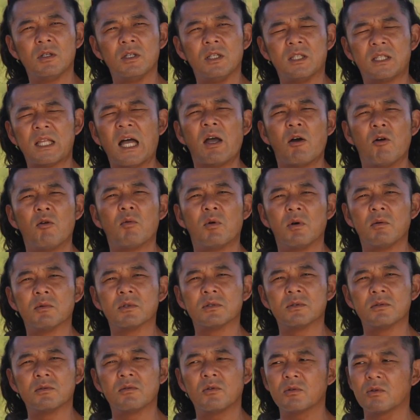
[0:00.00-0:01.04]
痛い思いも
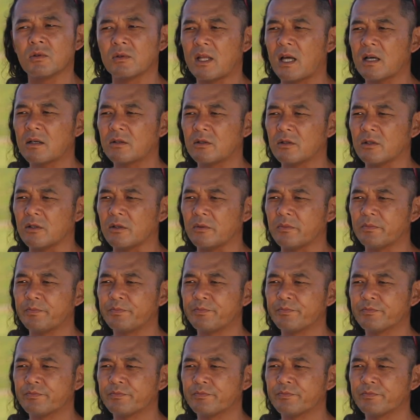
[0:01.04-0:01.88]
することなく、